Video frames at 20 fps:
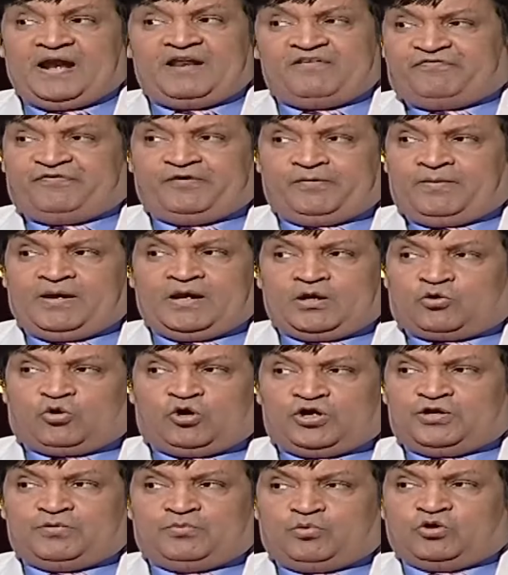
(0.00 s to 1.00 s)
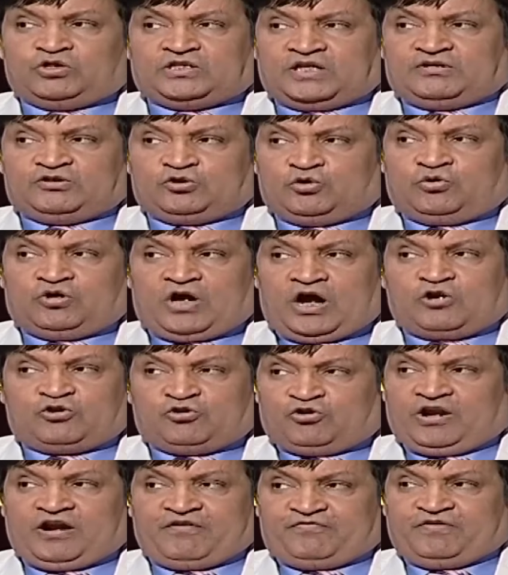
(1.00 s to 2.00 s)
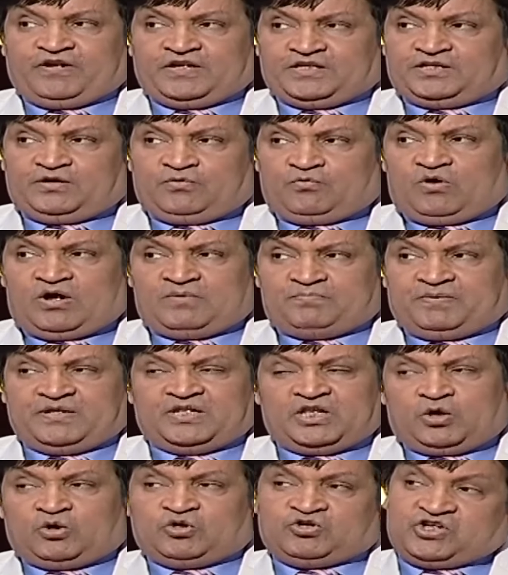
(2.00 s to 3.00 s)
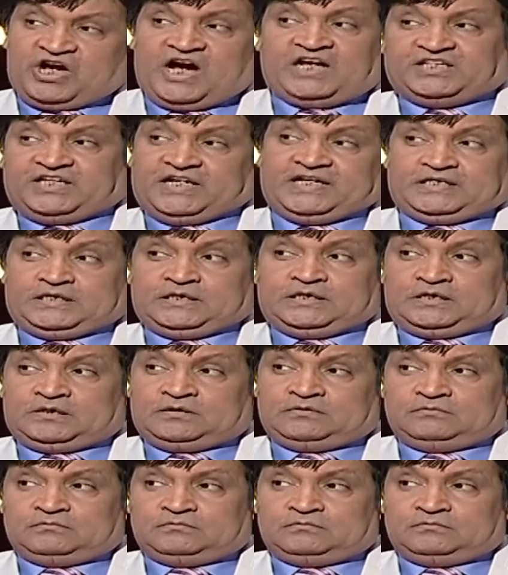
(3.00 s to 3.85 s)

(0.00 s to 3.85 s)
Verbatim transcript: पहली फीमेल कोई नहीं भूलता जो ऑटोग्राफ लेती है वो बंदे को याद रहती है